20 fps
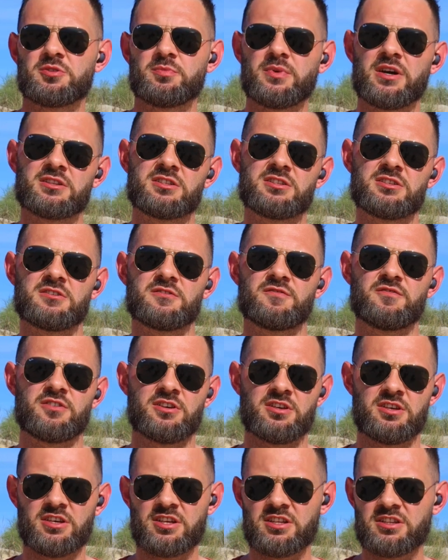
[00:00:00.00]
tematy
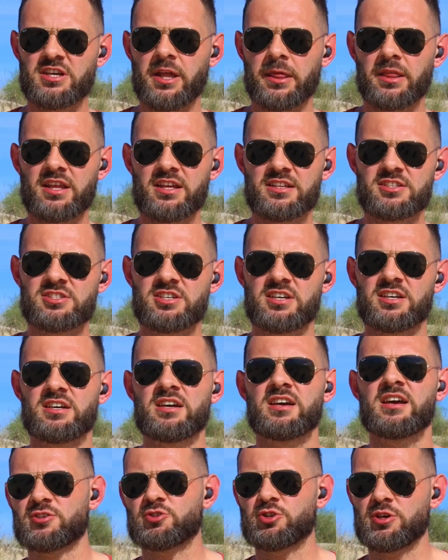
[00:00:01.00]

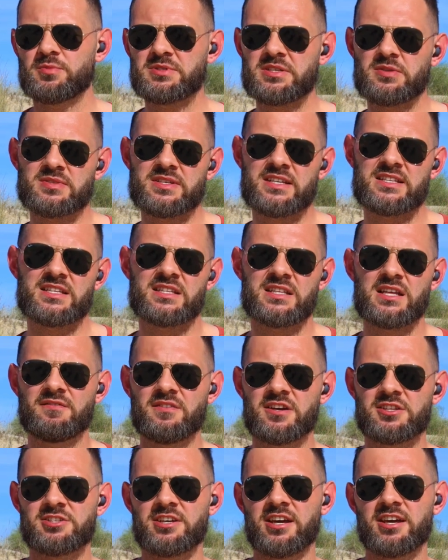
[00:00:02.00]
internecie. Zacząłem się
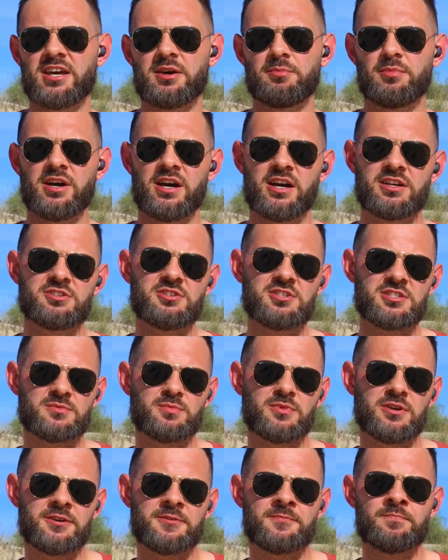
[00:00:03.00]
zastanawiać, jakie
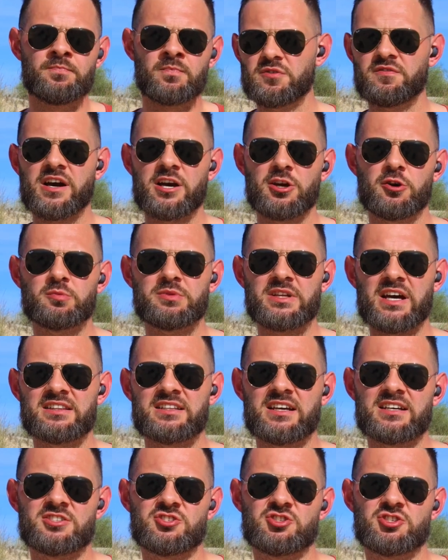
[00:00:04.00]
mechanizmy wpływają na
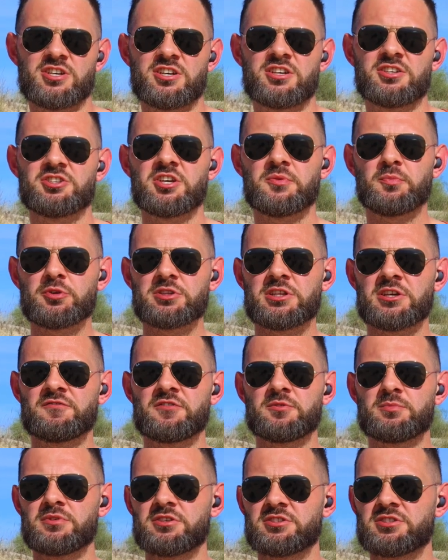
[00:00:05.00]
nas, że nie
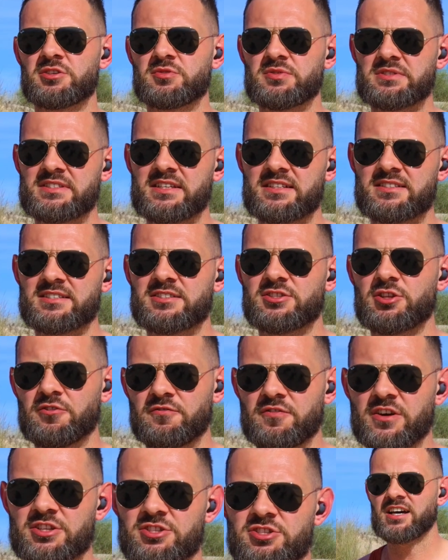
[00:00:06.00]
potrafimy się
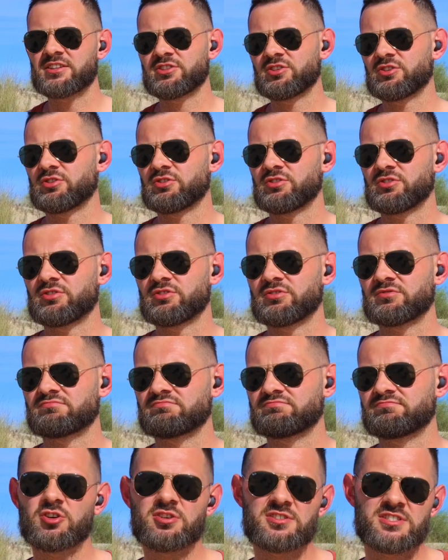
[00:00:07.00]
zdecydować na to,
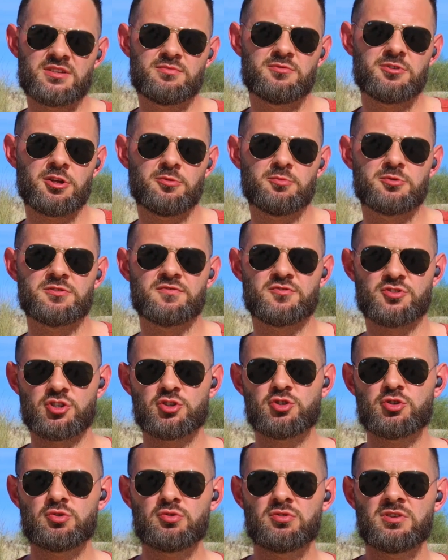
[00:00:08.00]
co chcemy robić w
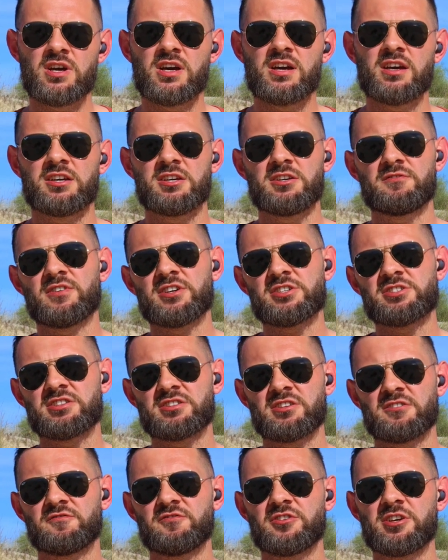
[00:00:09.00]
życiu. I właśnie
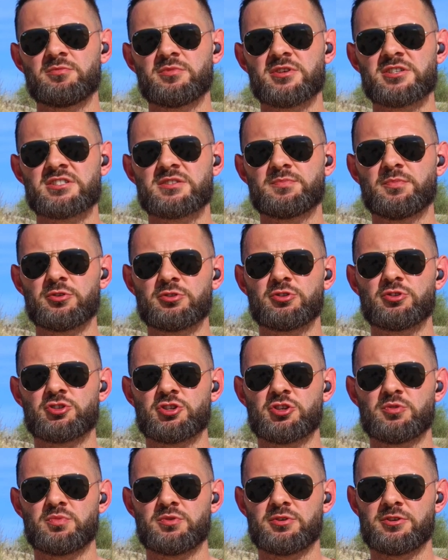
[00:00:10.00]
ten film jest po to,
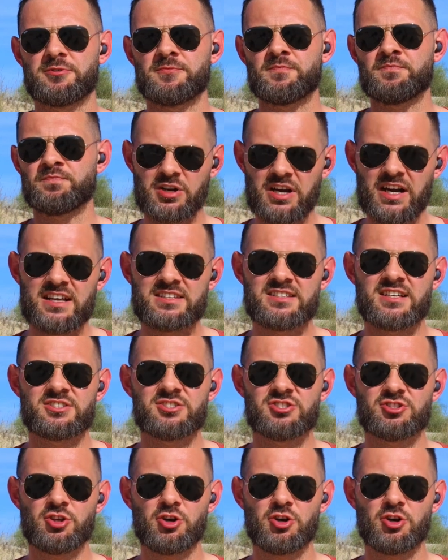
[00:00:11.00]
żeby pokazać